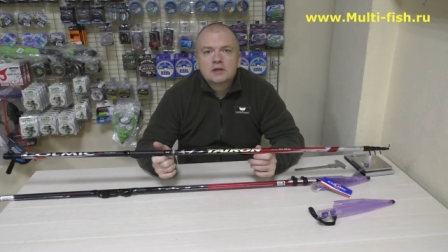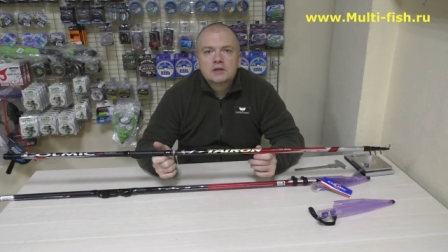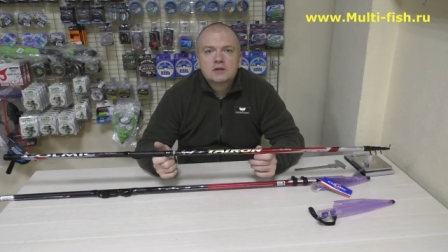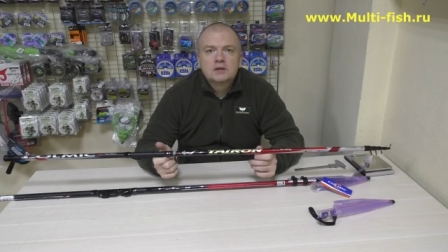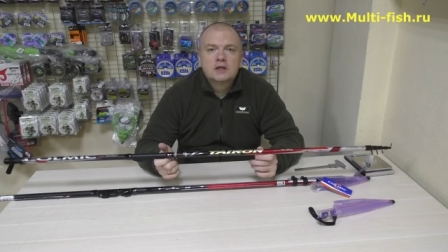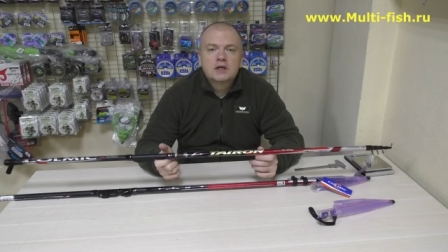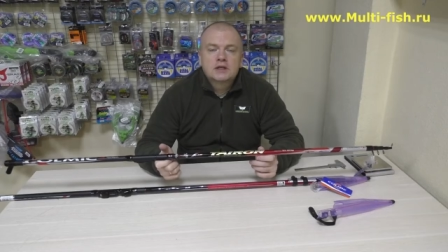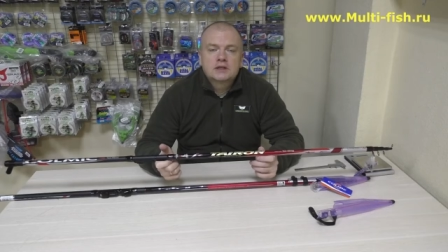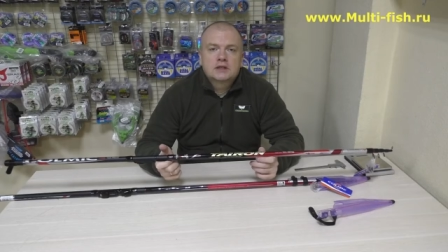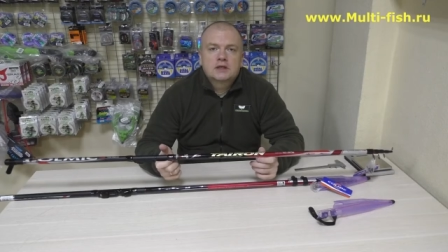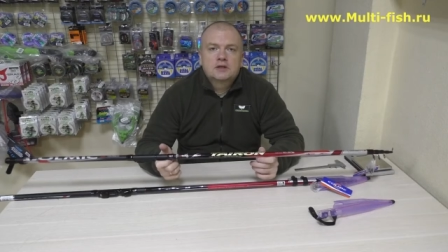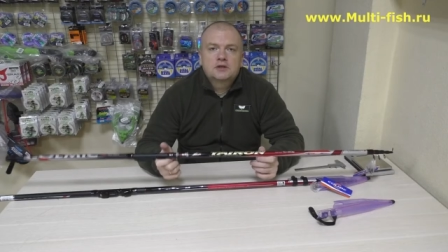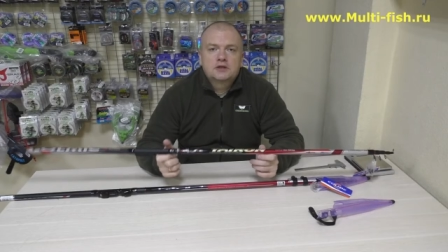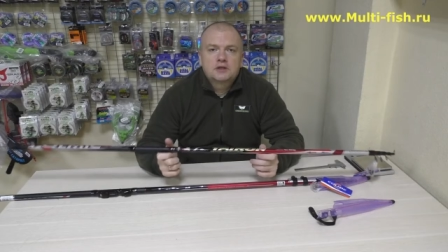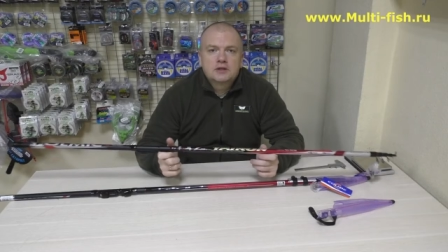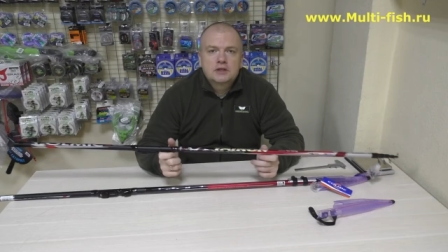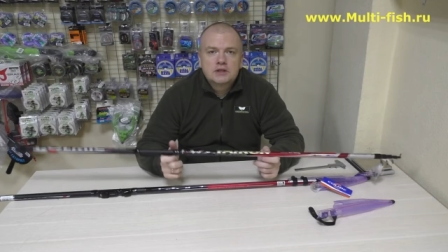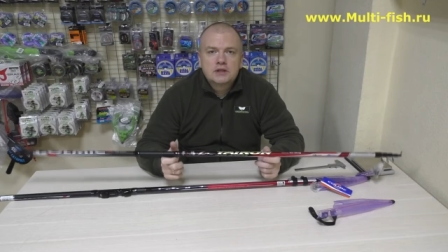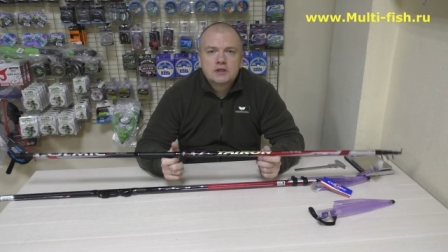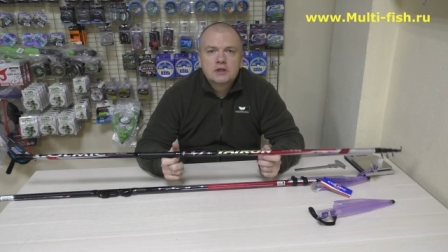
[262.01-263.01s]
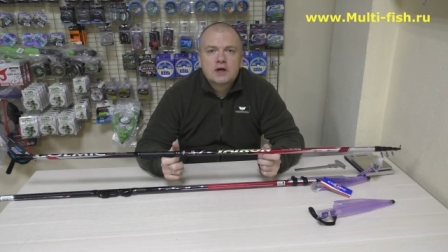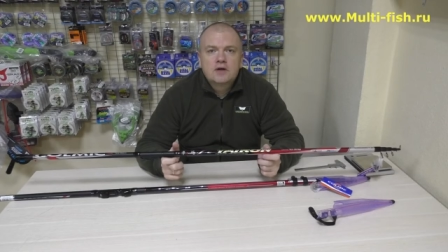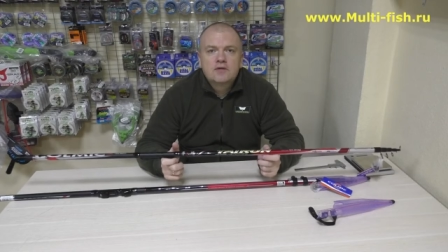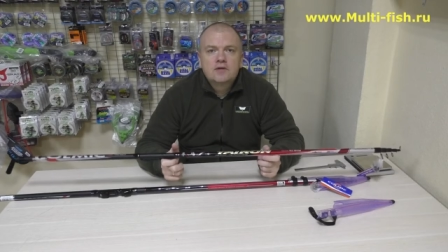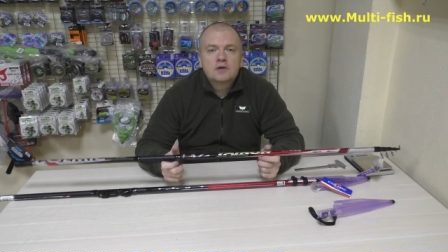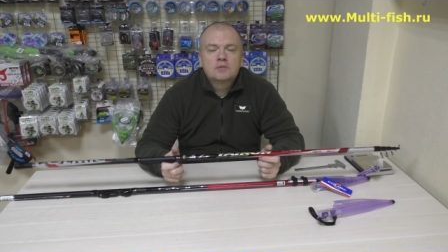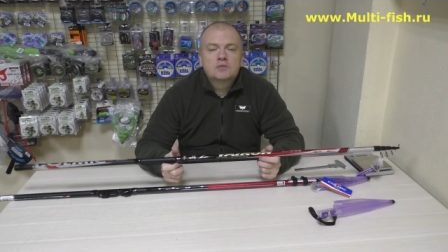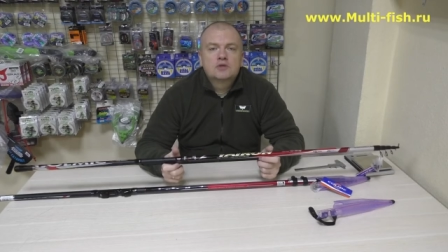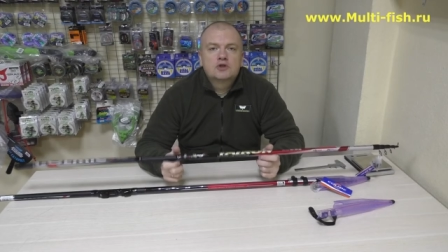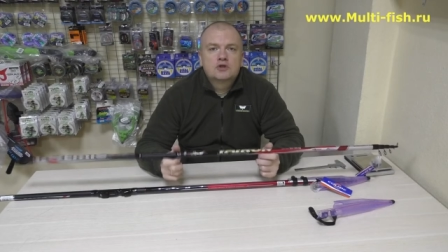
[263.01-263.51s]
достаточно
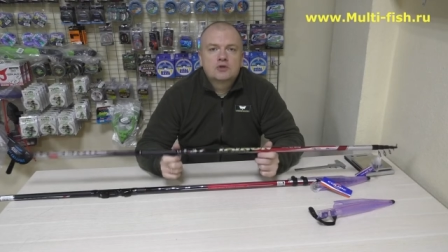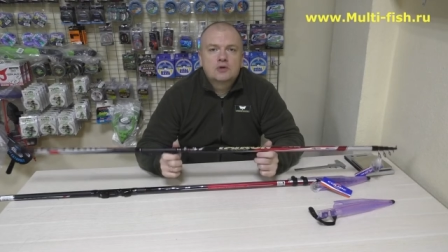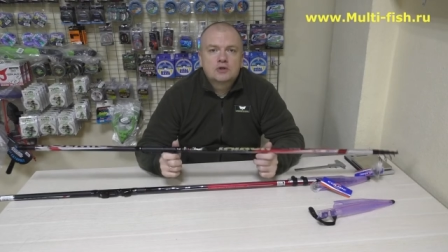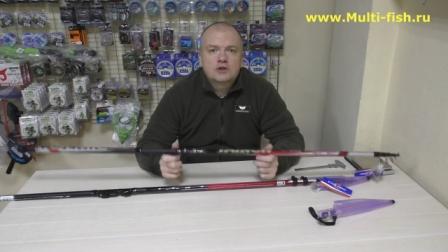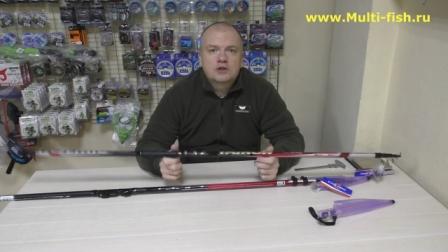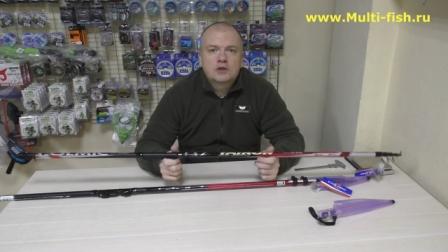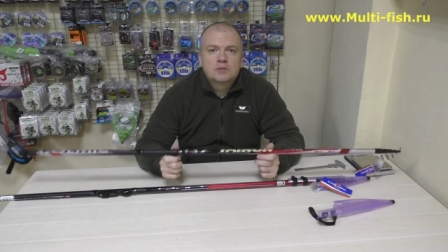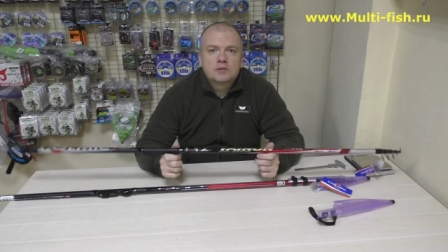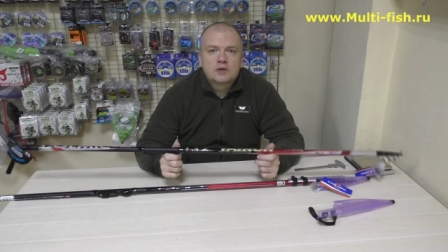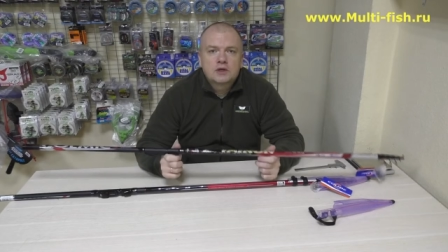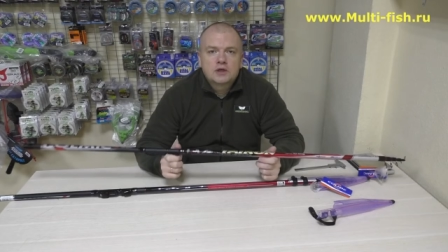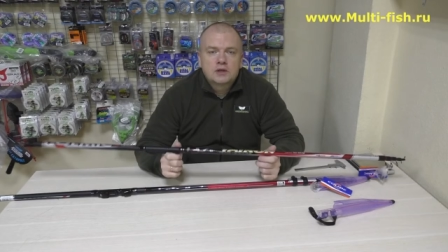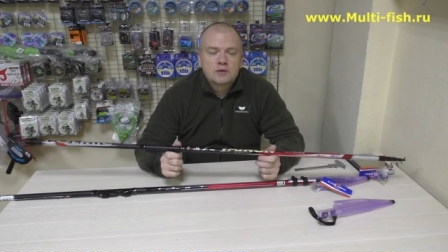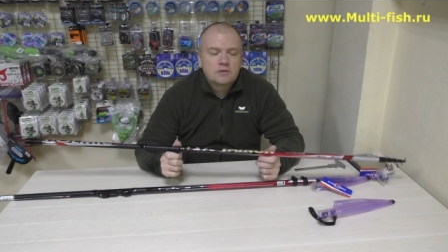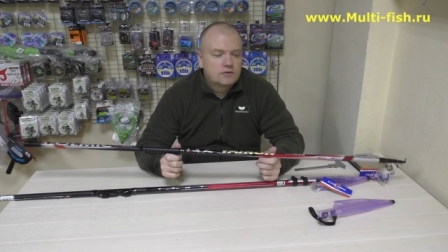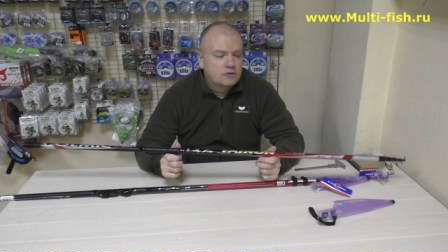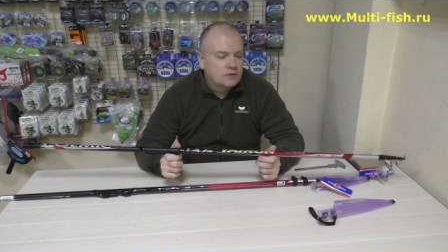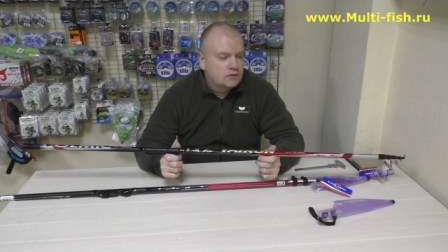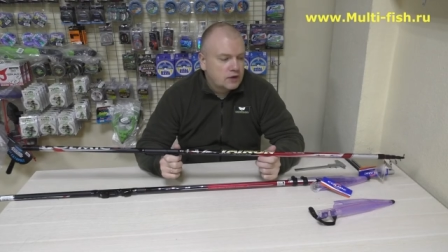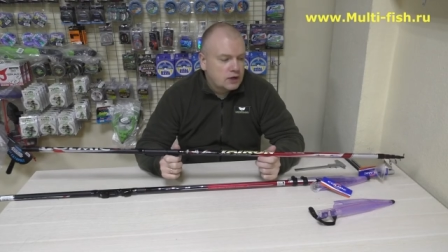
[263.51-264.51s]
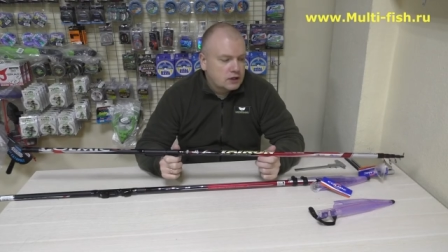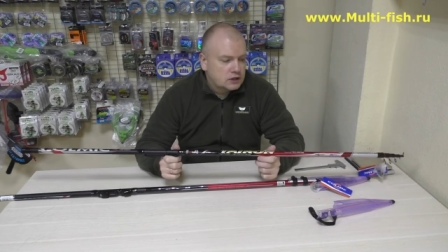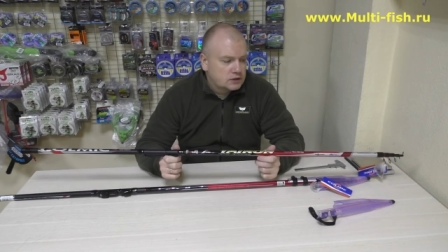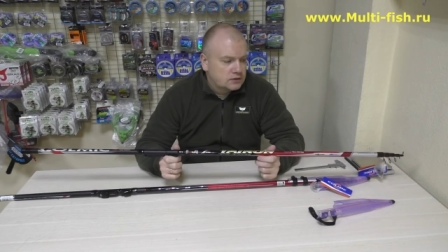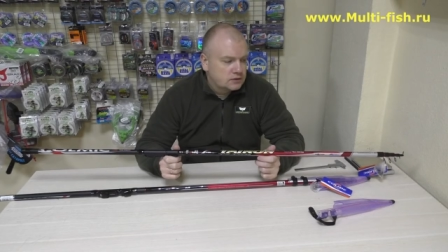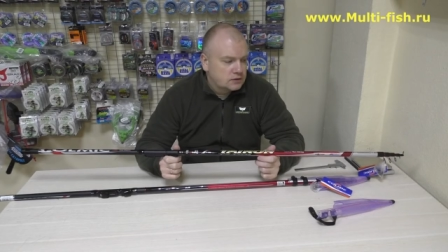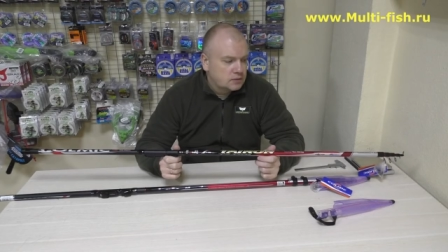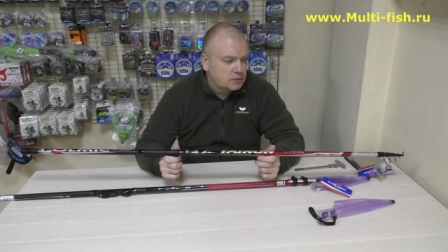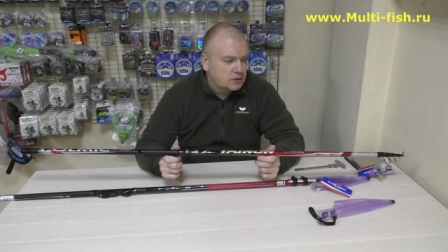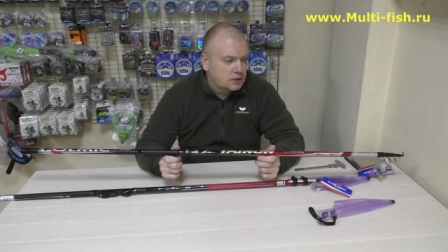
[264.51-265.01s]
силовым, жестким таким вываживанием,